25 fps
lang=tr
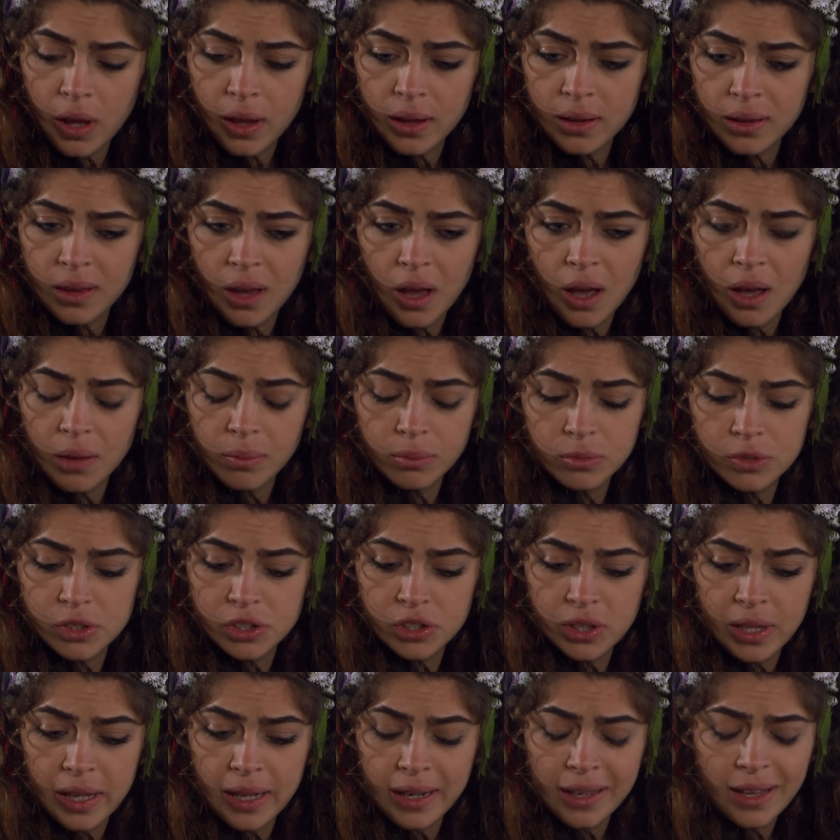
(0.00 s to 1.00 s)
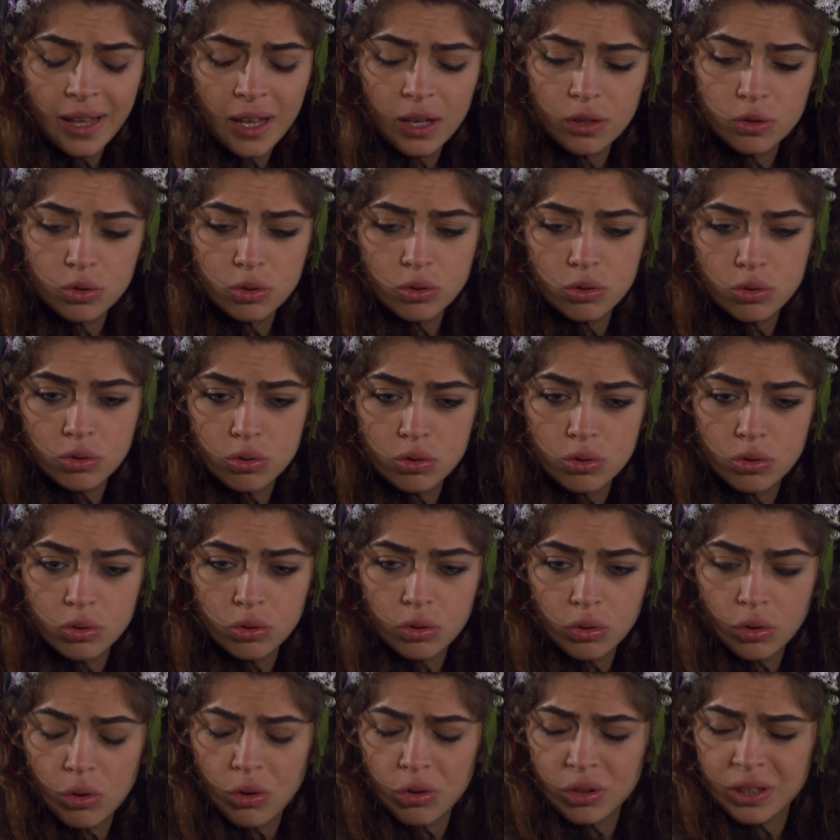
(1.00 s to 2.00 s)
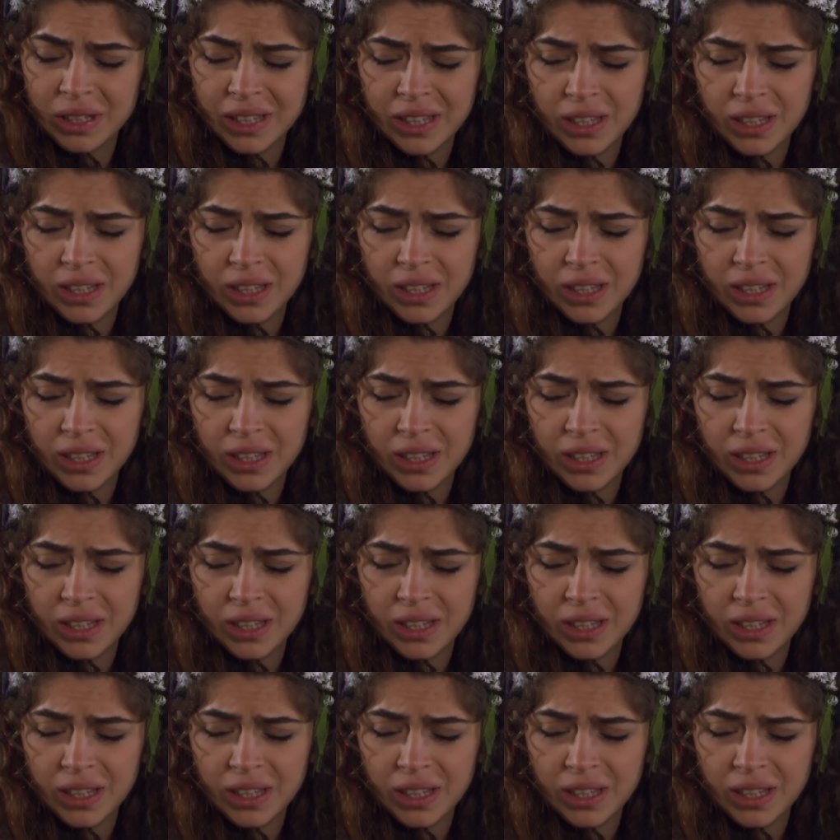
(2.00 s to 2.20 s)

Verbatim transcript: E tamam işte. Niye üzgünsün? Ne oldu